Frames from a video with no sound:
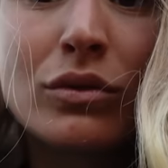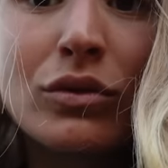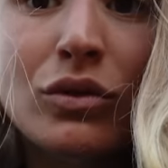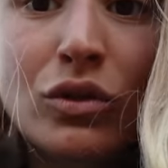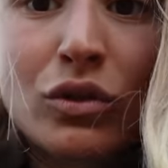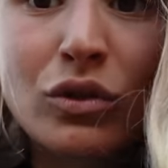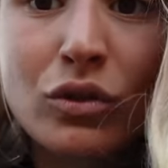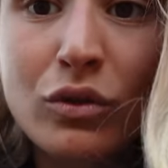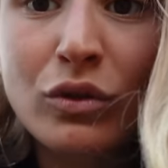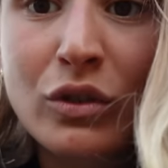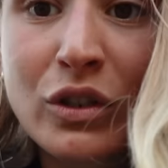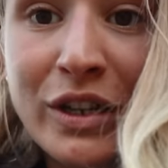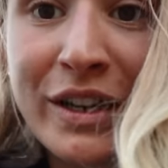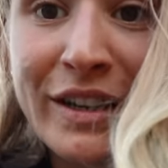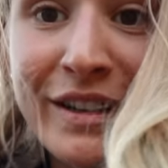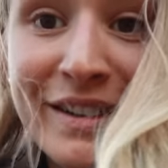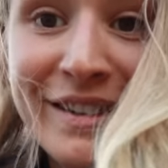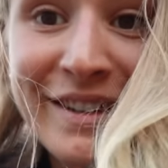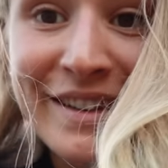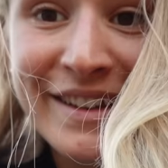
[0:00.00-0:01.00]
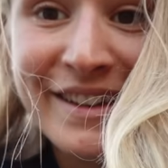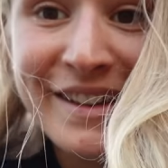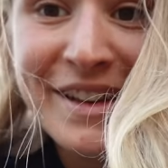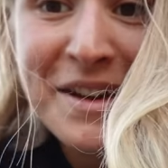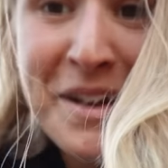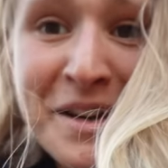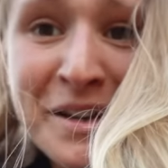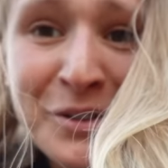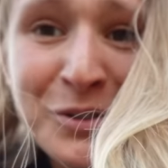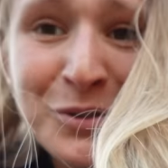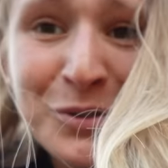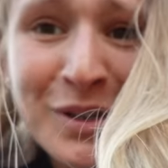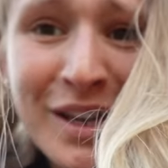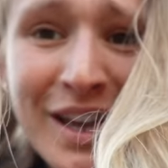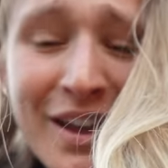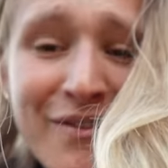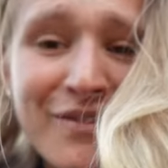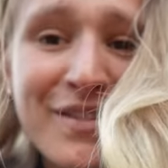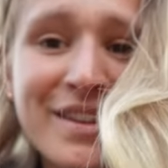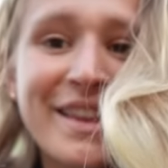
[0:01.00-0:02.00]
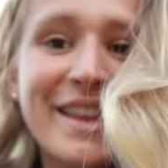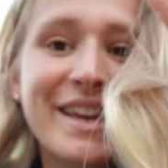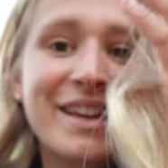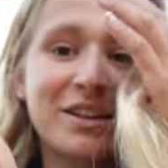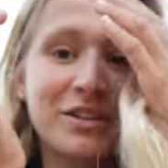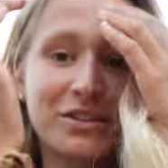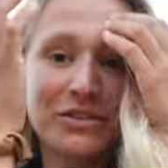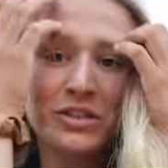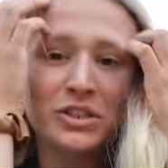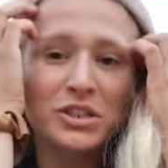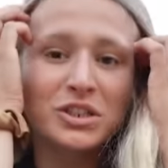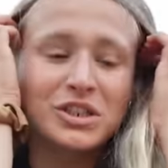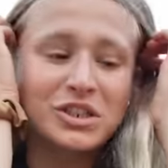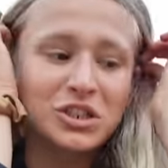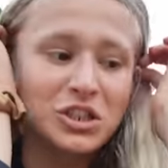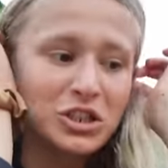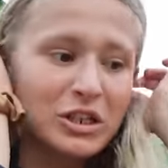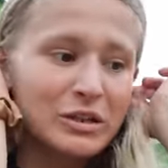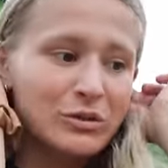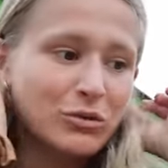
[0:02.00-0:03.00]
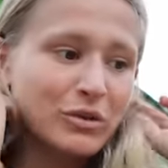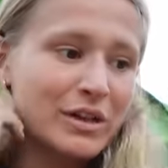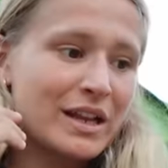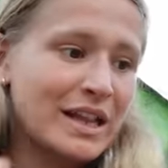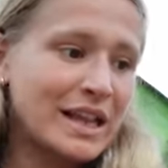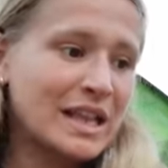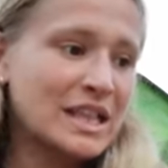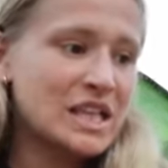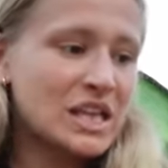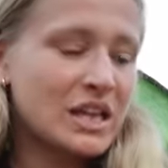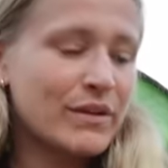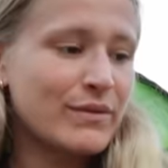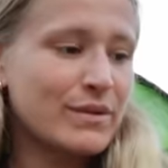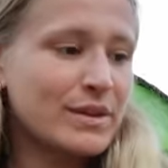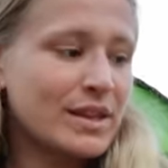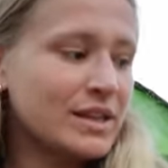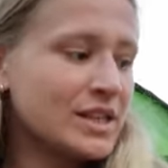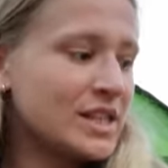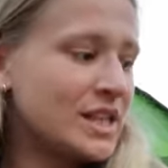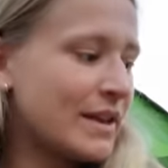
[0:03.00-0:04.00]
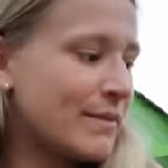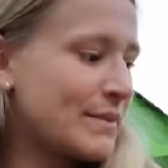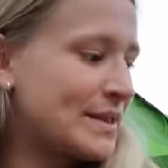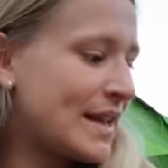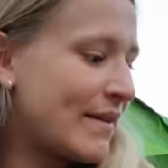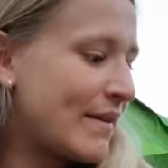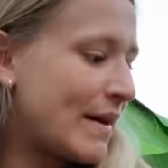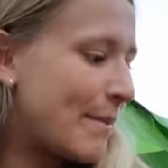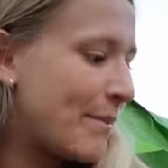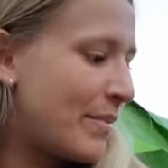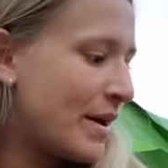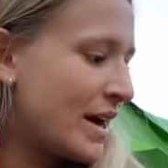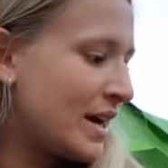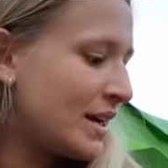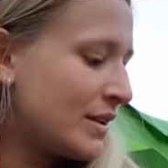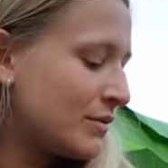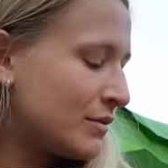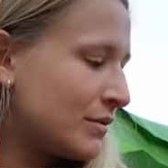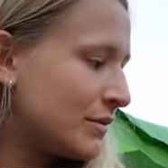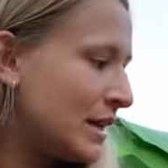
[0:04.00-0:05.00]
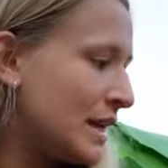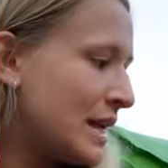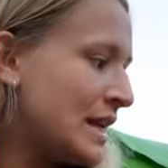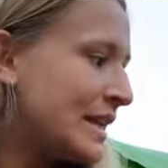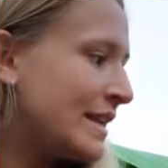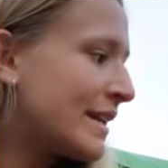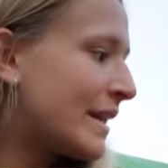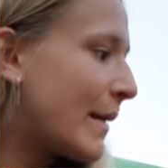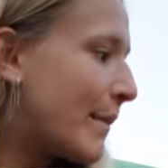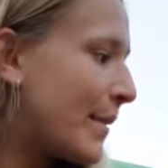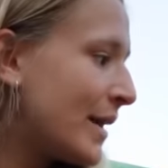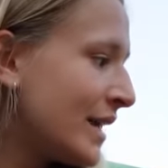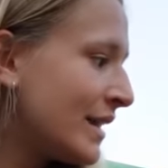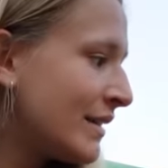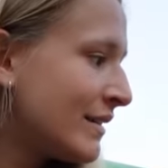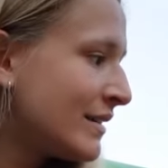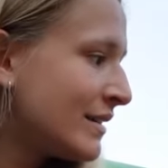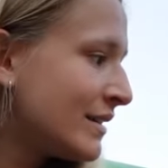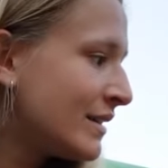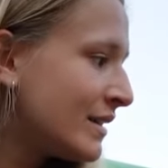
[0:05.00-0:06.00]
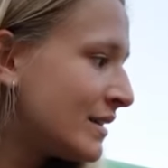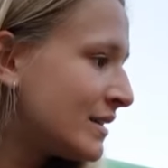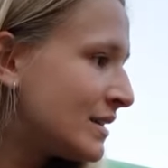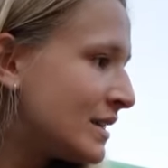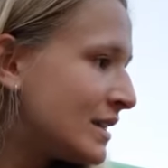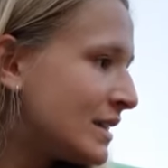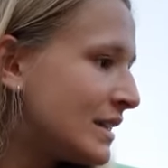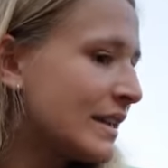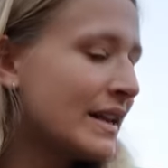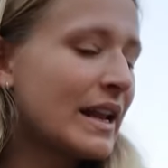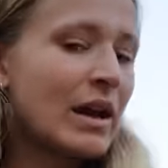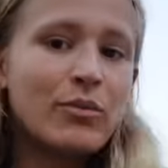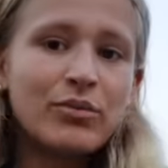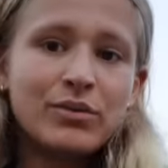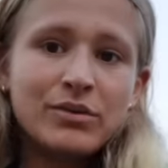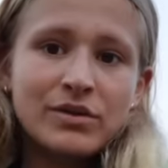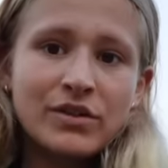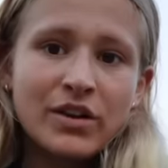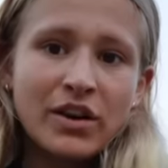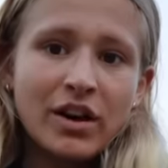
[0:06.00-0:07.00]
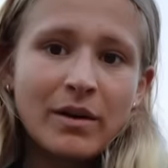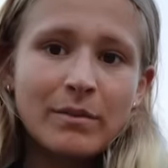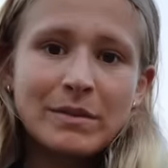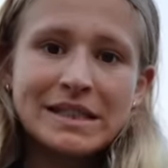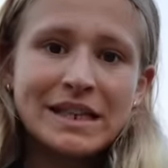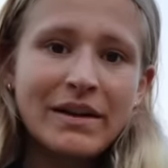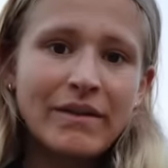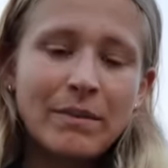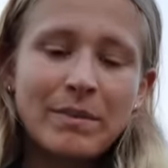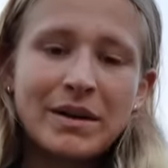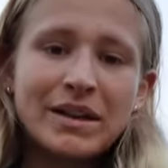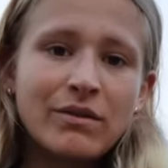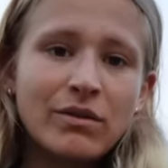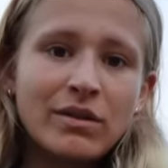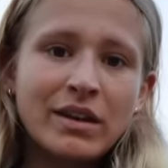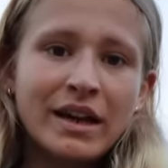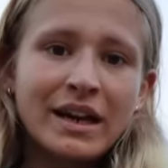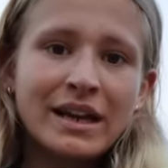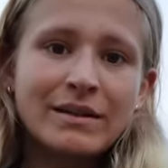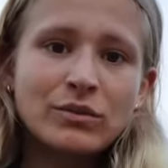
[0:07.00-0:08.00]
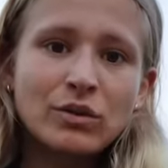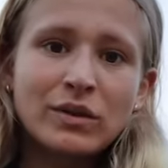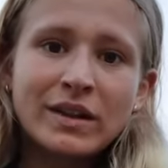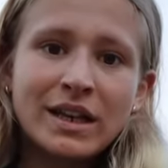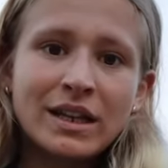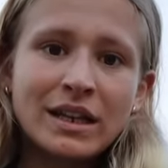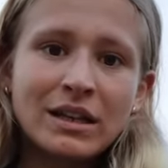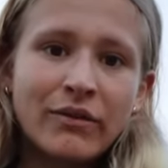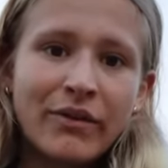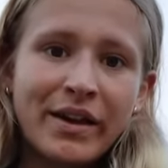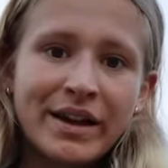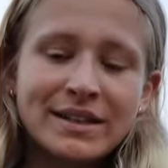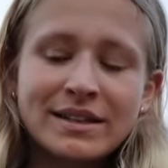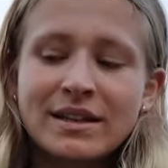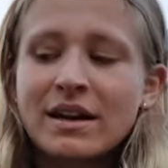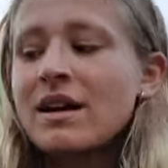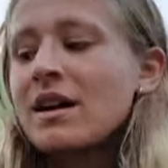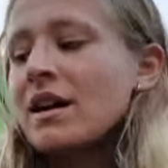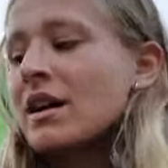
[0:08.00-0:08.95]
je... suis grave énervée que j'ai tourné la tête, j'ai vu ça, j'étais mais ça va pas non Il y en a pas qu'un. Hein. Il y en a plusieurs, mais ça va pas de venir à la montagne et de faire ça.